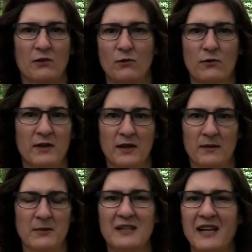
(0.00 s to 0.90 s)
wo wir
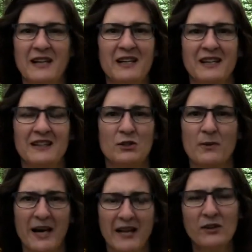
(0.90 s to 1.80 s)
miteinander nicht
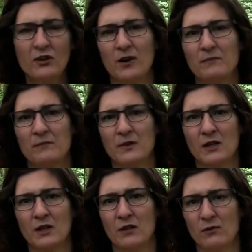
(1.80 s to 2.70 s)
übereinkommen,
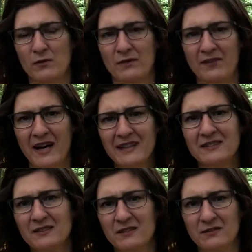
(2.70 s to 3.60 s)
wo wir
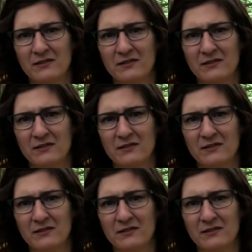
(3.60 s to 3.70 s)
wartend